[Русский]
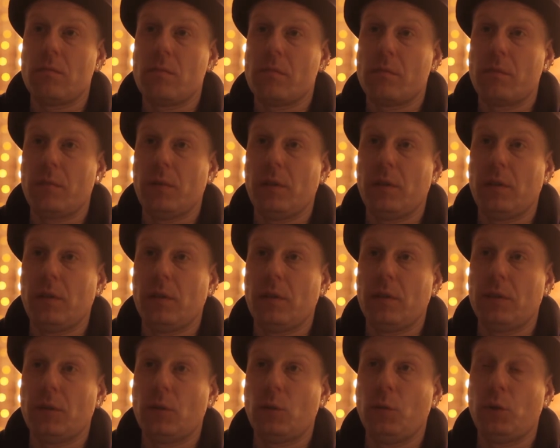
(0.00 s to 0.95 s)
мне
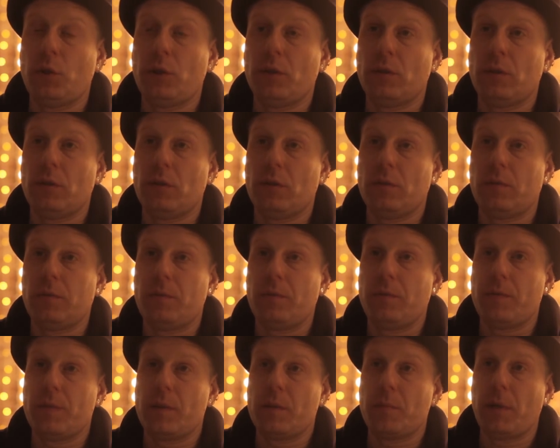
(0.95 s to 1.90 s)
наскучило
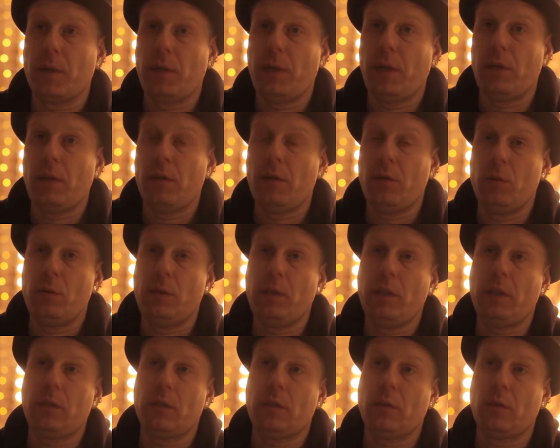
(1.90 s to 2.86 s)
смотреть на
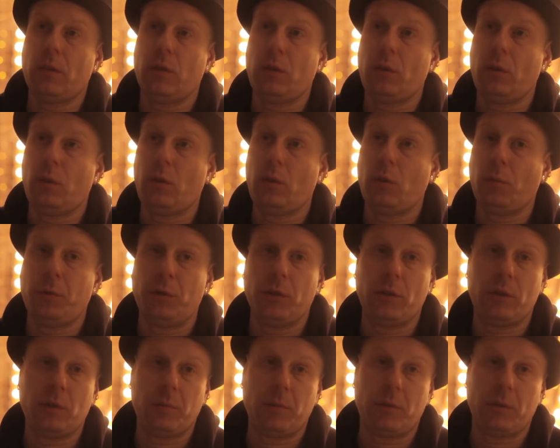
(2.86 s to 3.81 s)
людей, которые
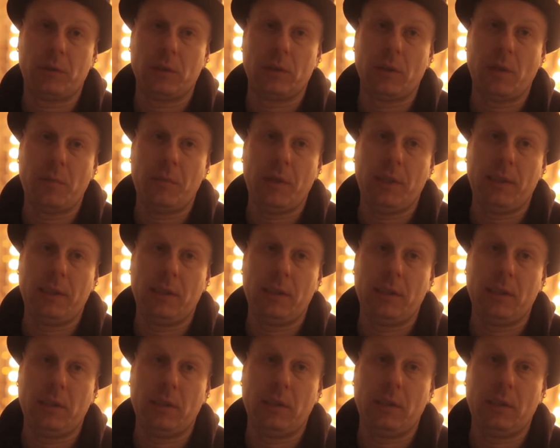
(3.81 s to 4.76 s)
топчутся просто на
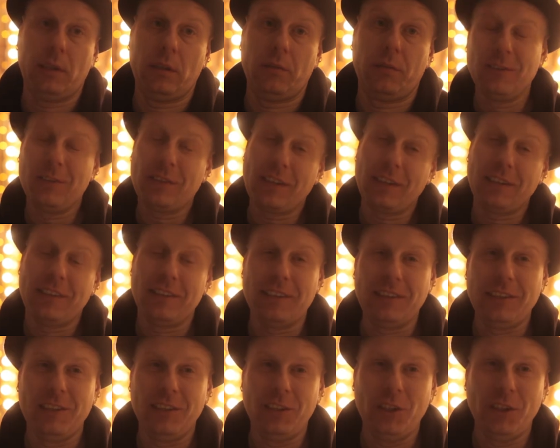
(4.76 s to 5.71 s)
месте. И когда
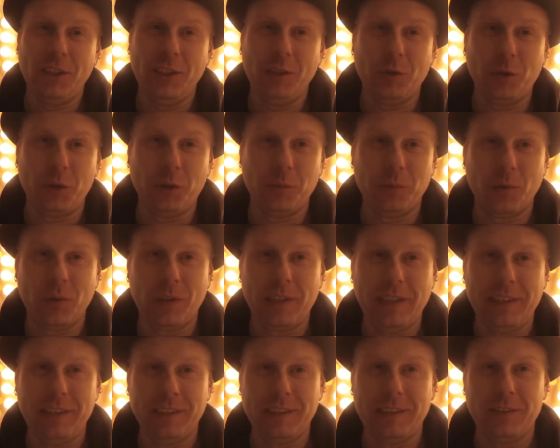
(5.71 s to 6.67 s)
ты диджей очень
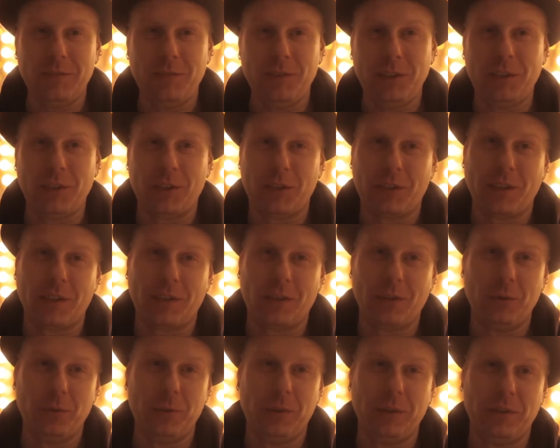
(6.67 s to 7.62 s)
много лет, ты видишь, как
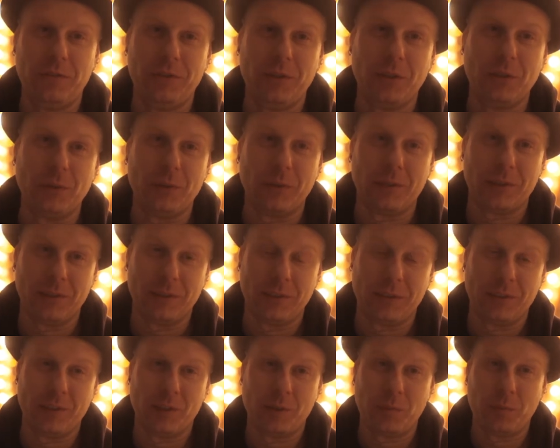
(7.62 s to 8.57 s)
люди двигаются на
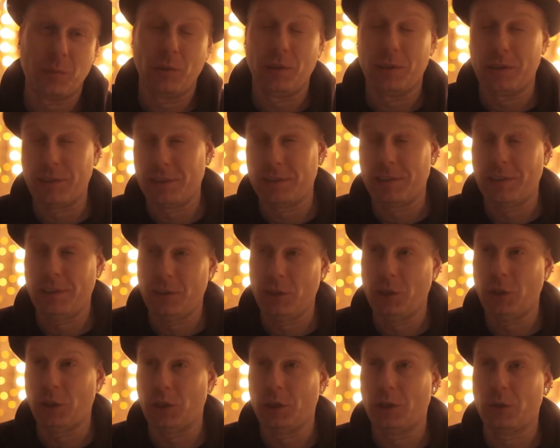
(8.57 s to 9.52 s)
танцполе. Ты
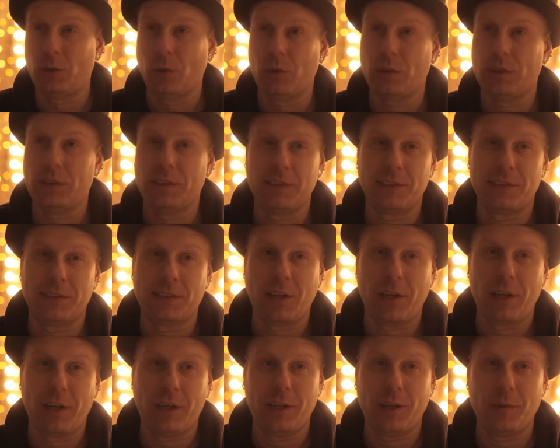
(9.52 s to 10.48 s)
следишь не только за
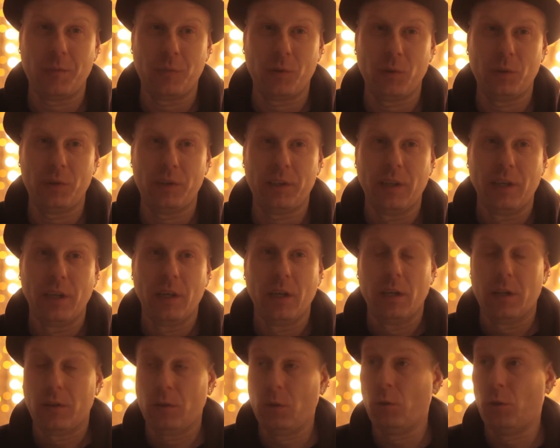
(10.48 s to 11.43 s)
настроением, но и,
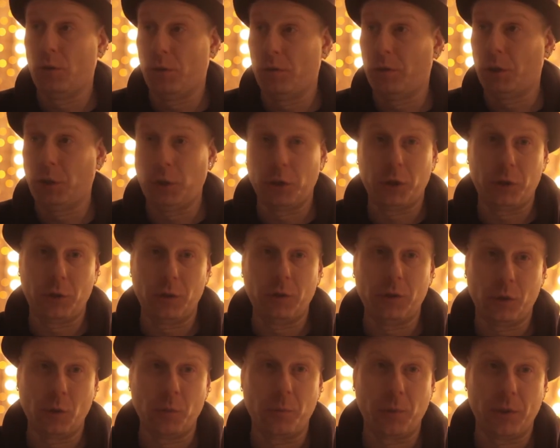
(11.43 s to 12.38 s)
но и вообще,
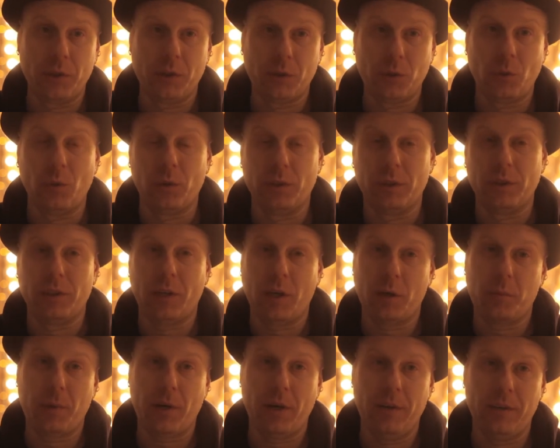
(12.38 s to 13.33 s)
что происходит.
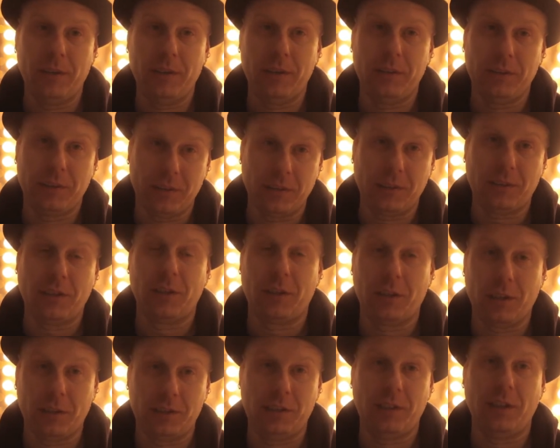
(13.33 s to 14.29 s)
Как правило, это такая,
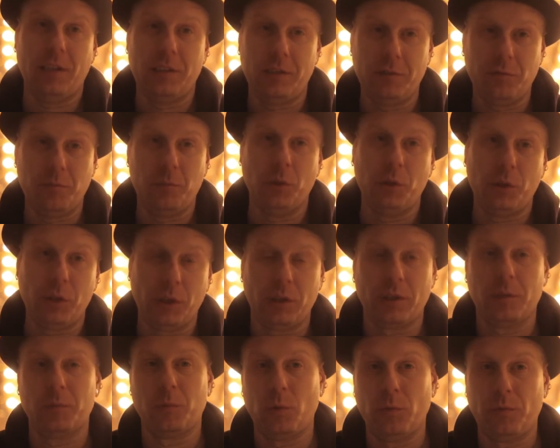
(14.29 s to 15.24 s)
как сельди в бочке,
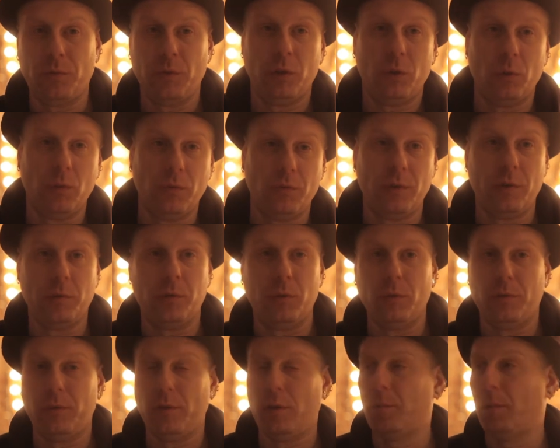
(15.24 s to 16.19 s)
там туфли, туфли,
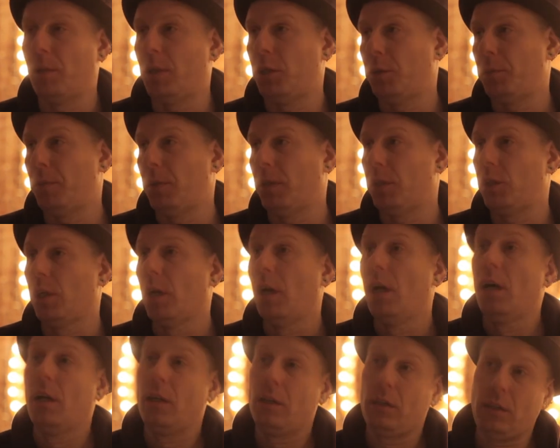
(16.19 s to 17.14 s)
туфли, плащ, плащ.
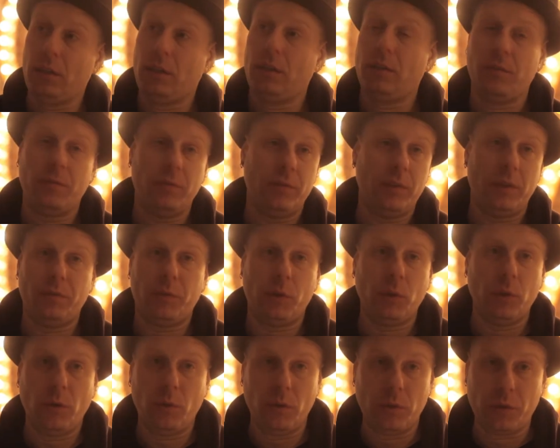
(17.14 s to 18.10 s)
И, и
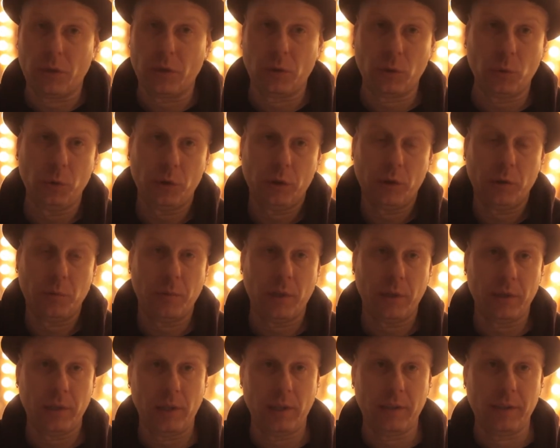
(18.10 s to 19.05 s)
все довольно-таки скучно и
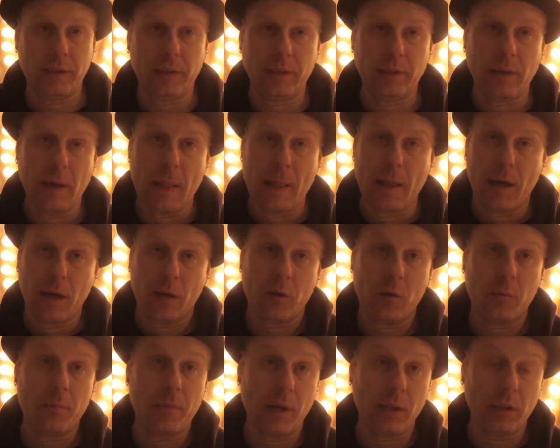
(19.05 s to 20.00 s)
банально, и э,
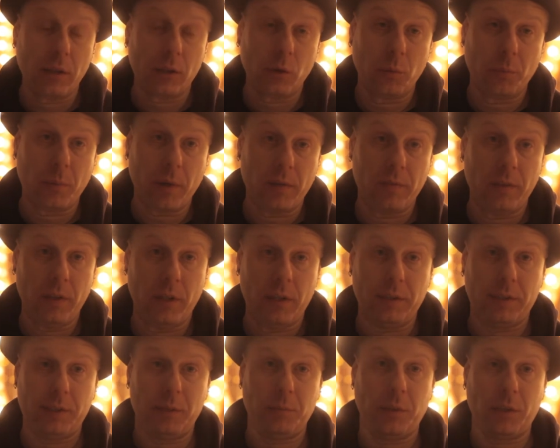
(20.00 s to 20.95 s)
мало кто
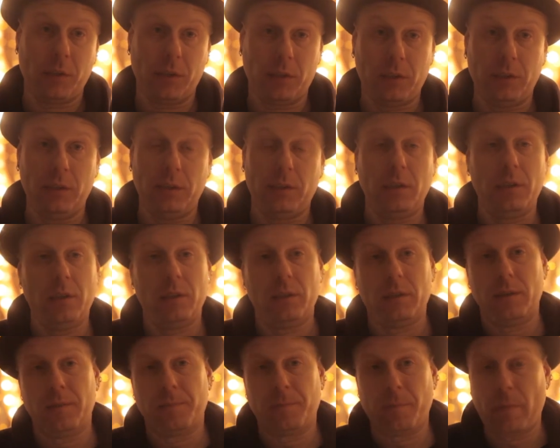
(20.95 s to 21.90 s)
проявляет себя как-то
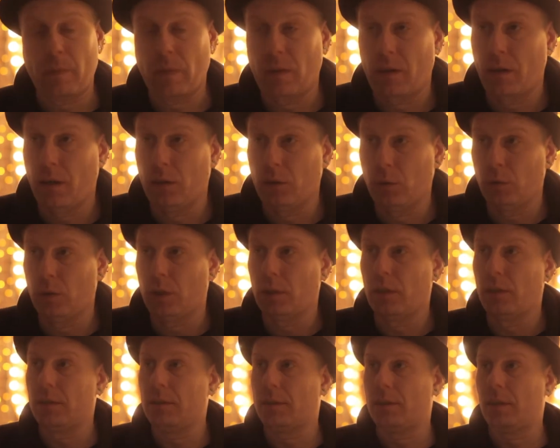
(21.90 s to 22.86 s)
интересно. А тут,
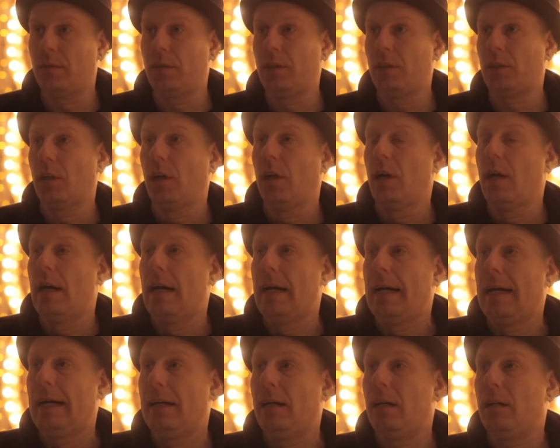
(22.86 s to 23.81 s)
когда ты ставишь
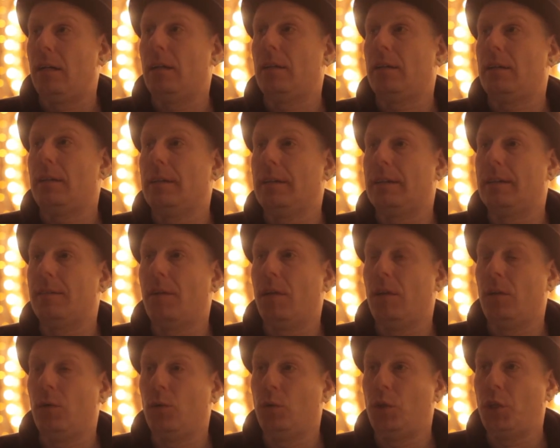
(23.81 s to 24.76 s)
э,
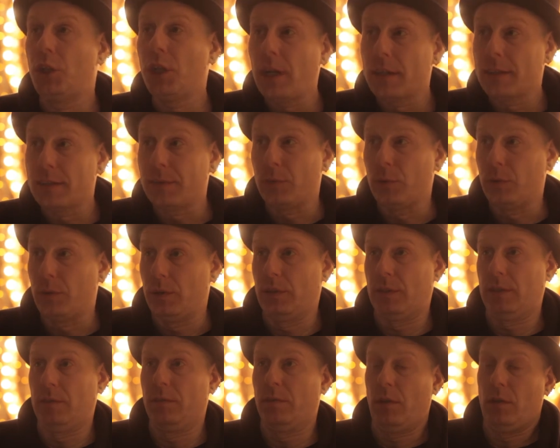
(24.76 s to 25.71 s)
танцевальную, джазовую
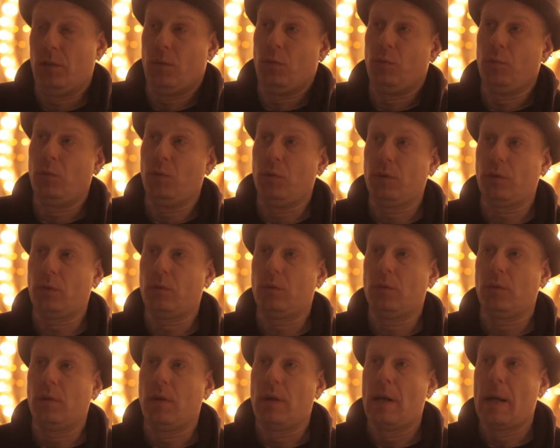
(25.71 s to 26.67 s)
танцевальную музыку,